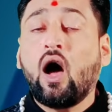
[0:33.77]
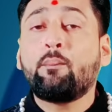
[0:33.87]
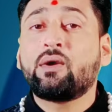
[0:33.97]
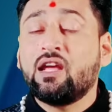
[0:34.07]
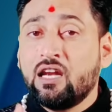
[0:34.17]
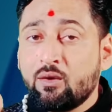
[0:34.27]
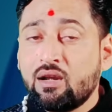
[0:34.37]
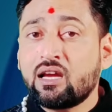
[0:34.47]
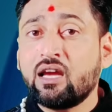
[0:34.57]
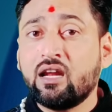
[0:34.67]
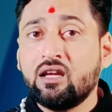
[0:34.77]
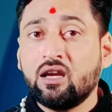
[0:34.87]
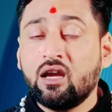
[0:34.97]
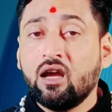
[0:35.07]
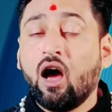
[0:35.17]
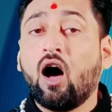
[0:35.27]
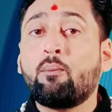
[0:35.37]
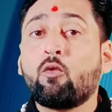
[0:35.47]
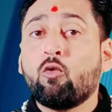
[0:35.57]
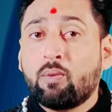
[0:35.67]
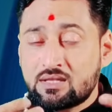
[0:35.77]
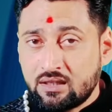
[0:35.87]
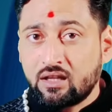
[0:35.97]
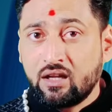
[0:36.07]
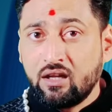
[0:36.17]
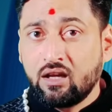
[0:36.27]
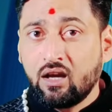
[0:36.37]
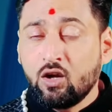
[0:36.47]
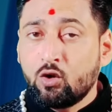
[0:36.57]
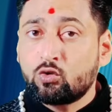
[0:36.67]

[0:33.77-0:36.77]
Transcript: आपके लेवल के नहीं हैं आपको पसंद नहीं हैं